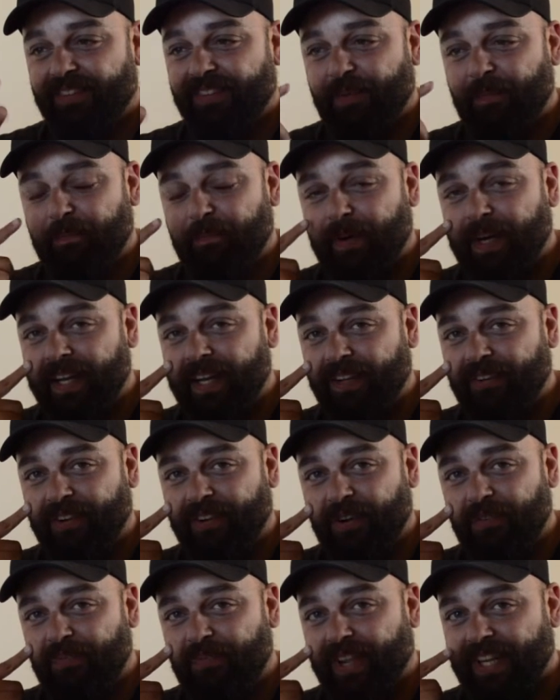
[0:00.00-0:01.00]
o pânico
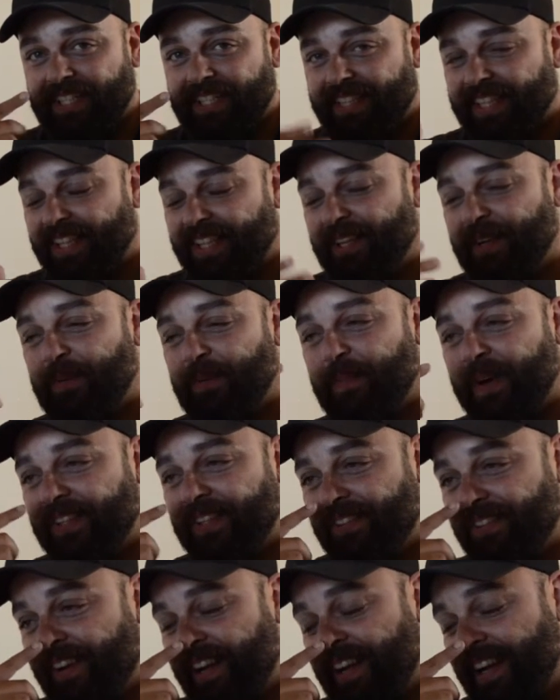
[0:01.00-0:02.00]
que eu fiquei de ter
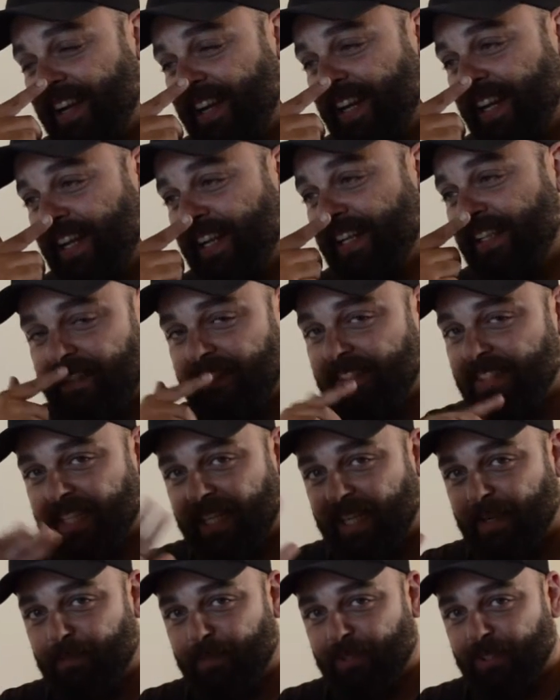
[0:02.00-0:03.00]
derrubado o Guaraná e
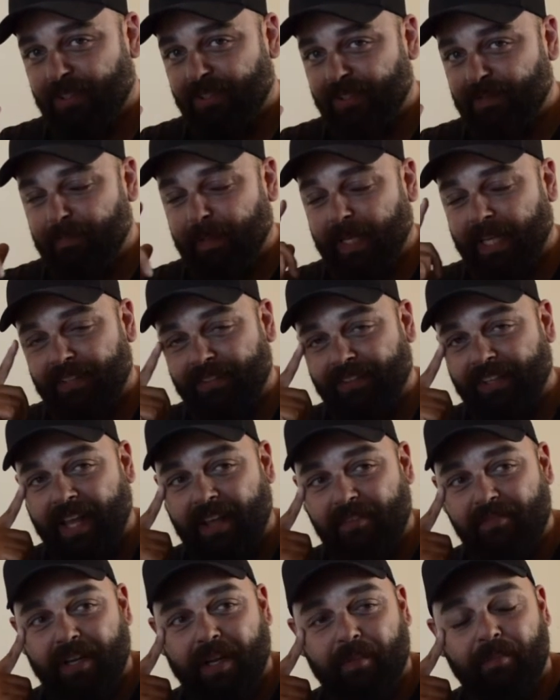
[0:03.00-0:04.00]
acabou pegando
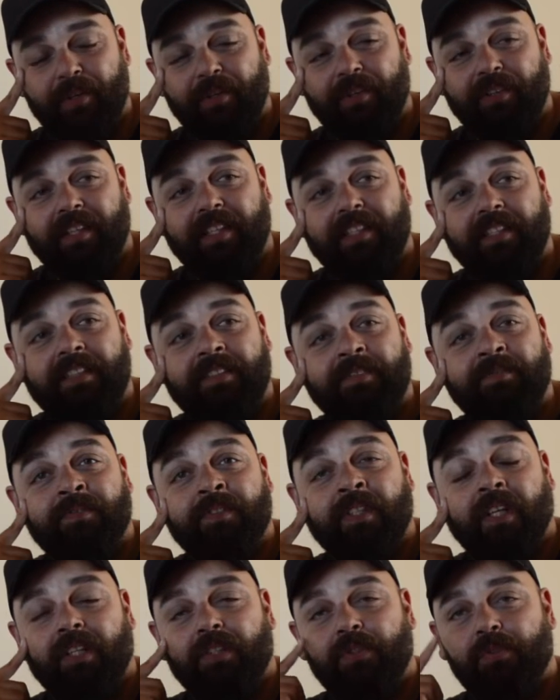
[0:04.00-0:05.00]
leve na bronca.
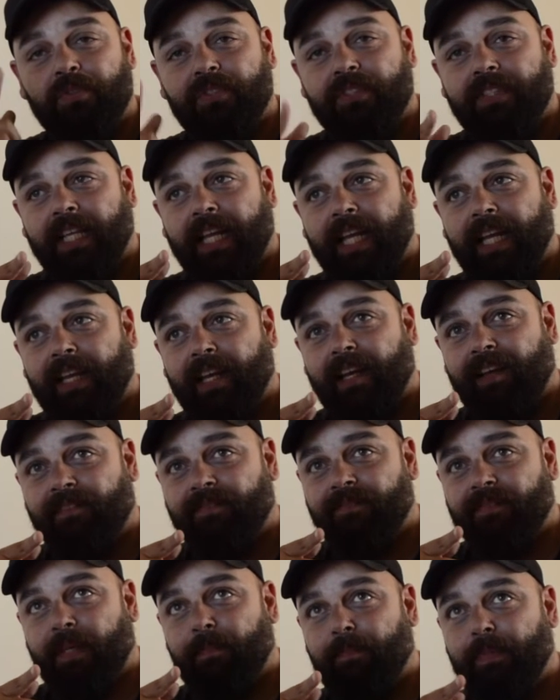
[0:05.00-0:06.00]
Do Senna,
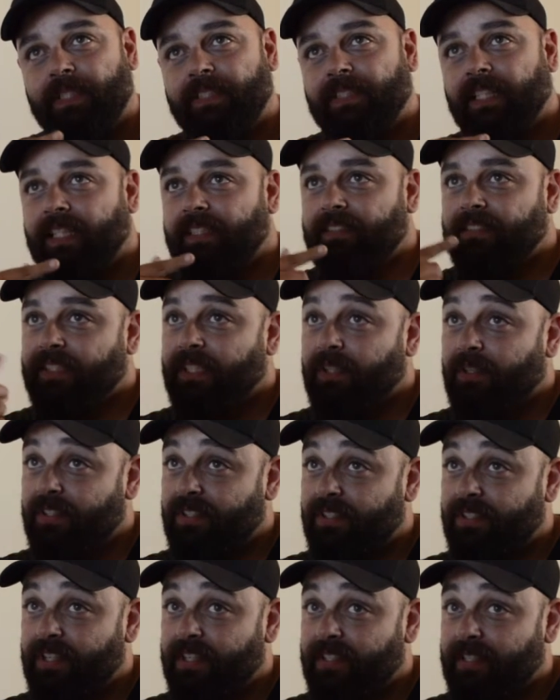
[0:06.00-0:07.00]
apesar, se eu
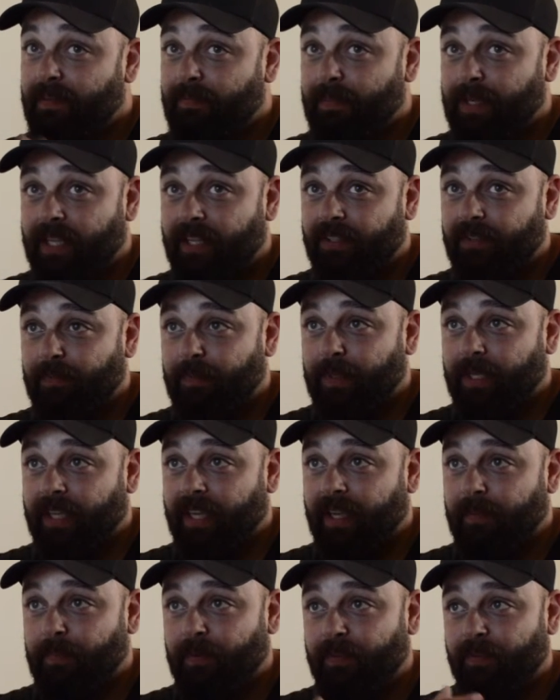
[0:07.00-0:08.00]
assisti essa briga do
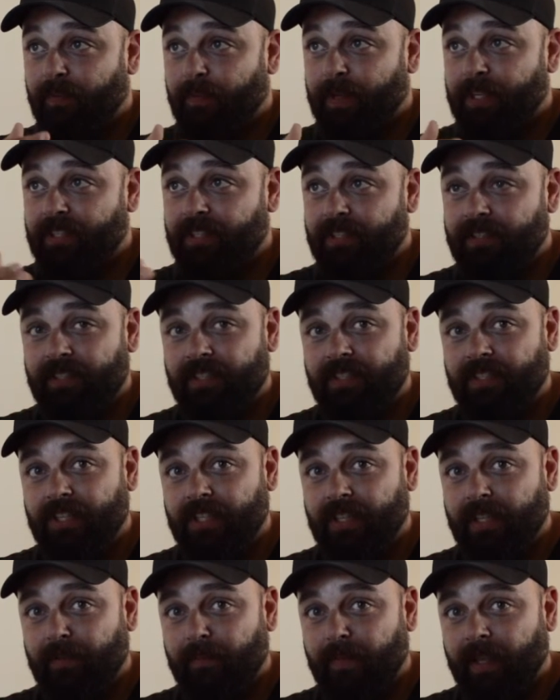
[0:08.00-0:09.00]
Piquet, provavelmente assisti
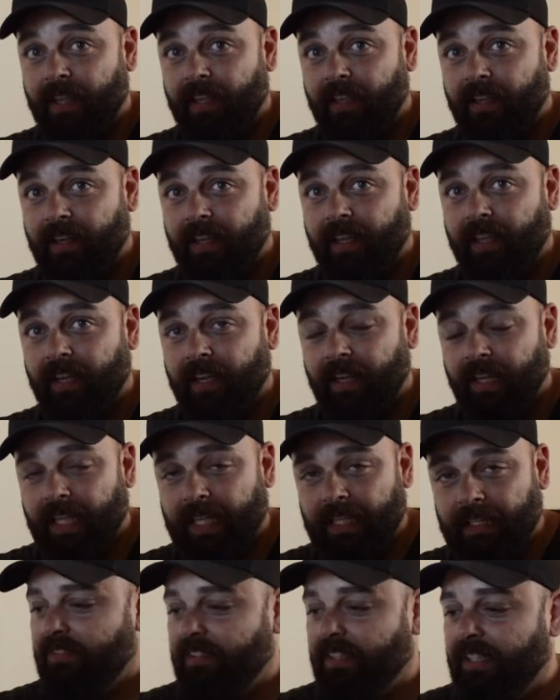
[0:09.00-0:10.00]
também
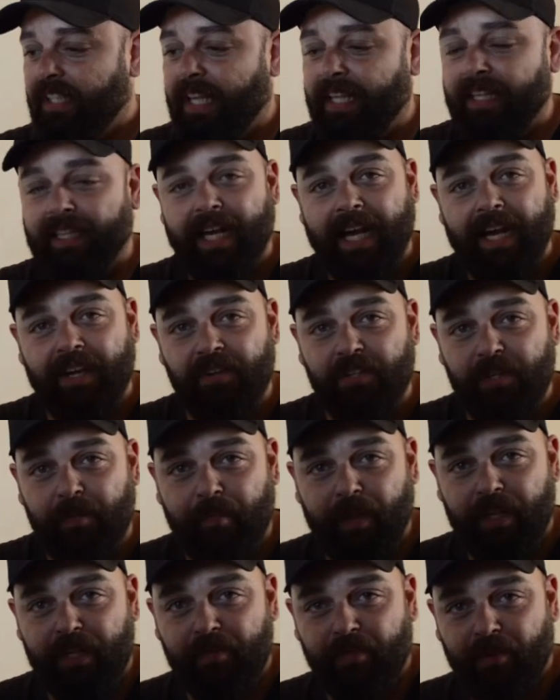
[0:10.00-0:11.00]
aquele lendário
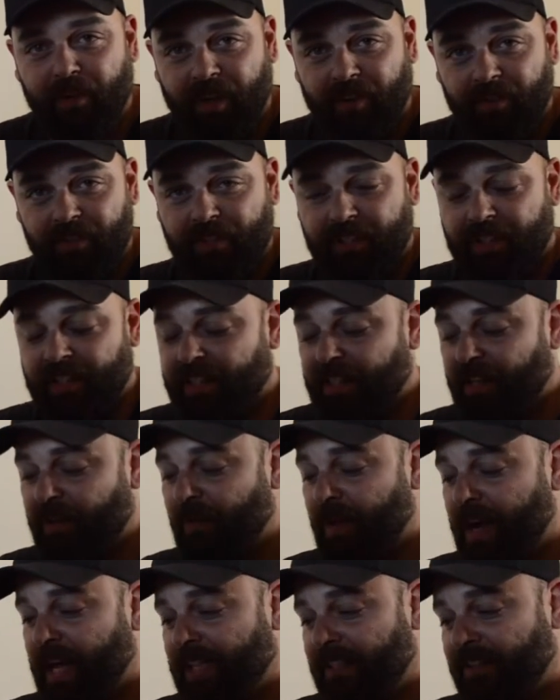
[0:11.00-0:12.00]
GP de Mônaco de
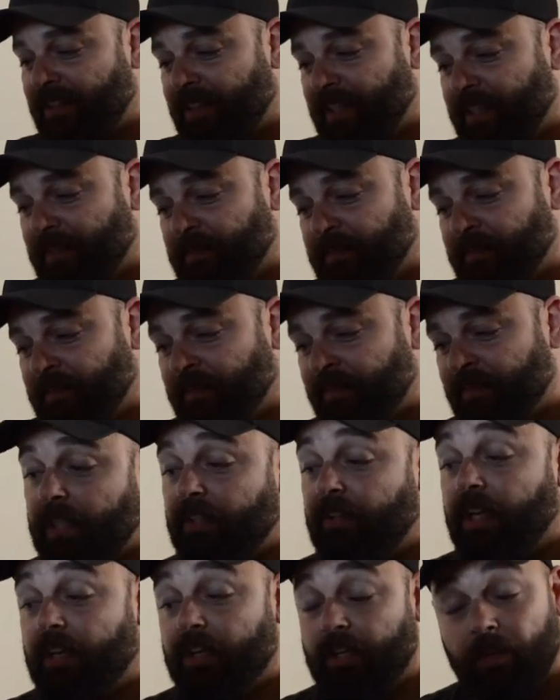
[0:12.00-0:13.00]
84, né?
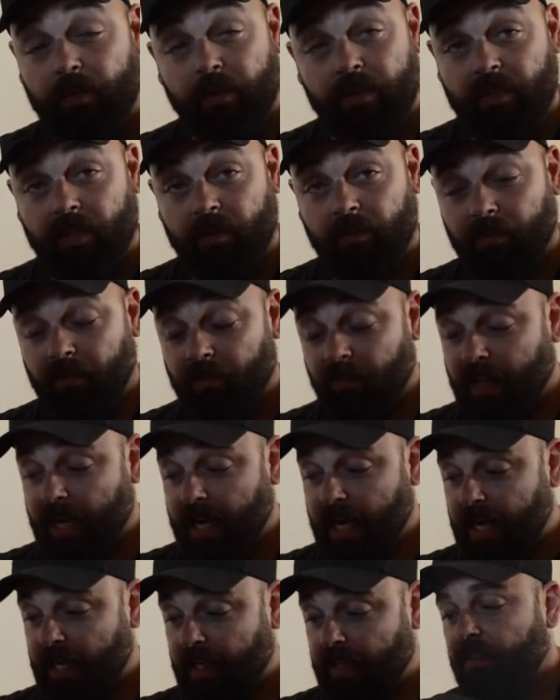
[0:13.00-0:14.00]
Que ele chegou em segundo lugar.